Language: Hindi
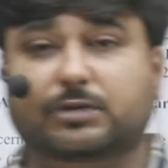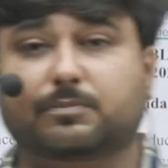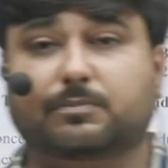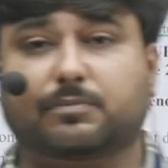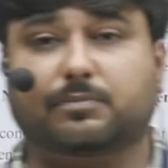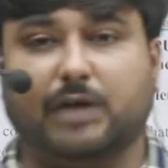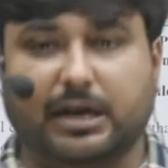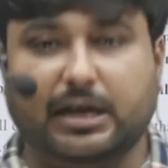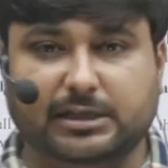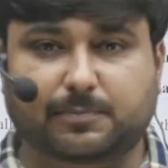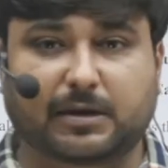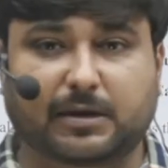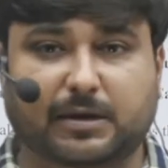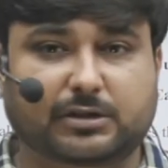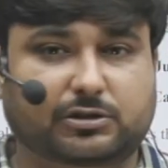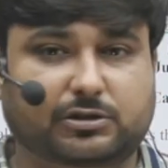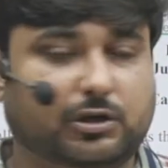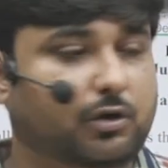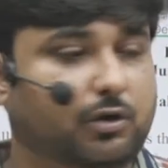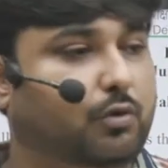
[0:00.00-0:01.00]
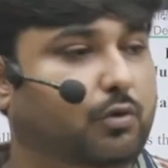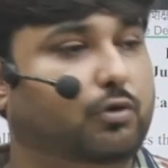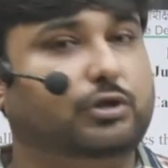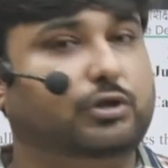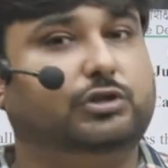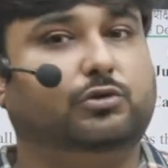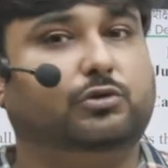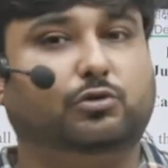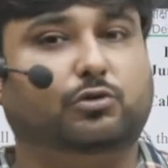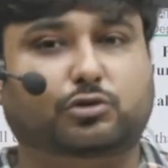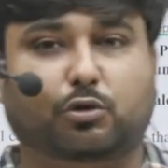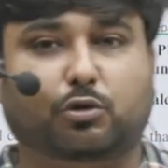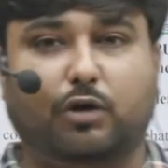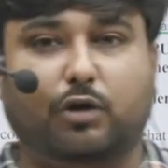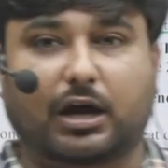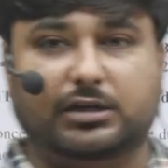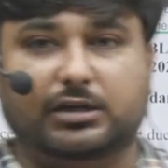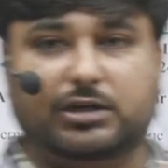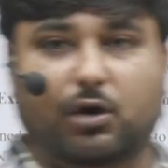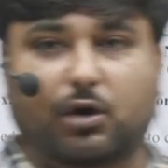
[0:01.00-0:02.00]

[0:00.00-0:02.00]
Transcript: इस बार चलो कोई कुछ खुलासा हो